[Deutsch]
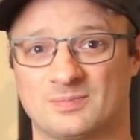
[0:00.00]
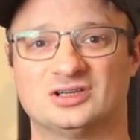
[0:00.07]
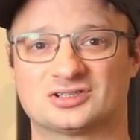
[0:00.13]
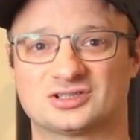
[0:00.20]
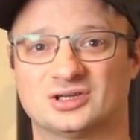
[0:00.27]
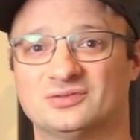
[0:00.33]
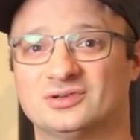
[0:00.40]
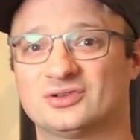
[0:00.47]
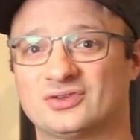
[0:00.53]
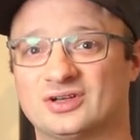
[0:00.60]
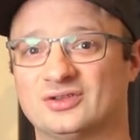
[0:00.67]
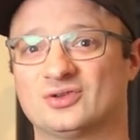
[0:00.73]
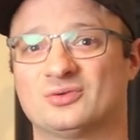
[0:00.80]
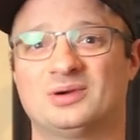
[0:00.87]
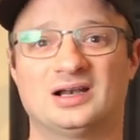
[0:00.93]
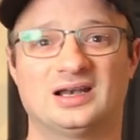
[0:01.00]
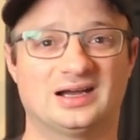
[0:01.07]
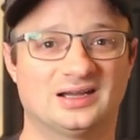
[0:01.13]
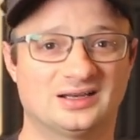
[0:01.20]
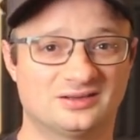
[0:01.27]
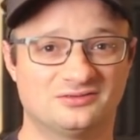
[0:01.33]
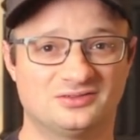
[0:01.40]
Schauen wir uns also mal
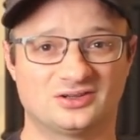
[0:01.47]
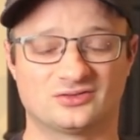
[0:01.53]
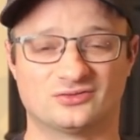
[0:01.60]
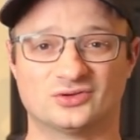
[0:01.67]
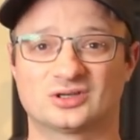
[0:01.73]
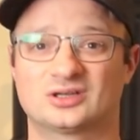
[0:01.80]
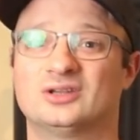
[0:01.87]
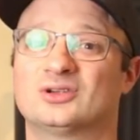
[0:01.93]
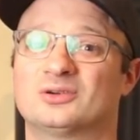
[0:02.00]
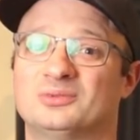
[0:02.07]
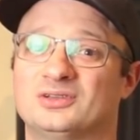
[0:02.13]
an, wie es wirklich um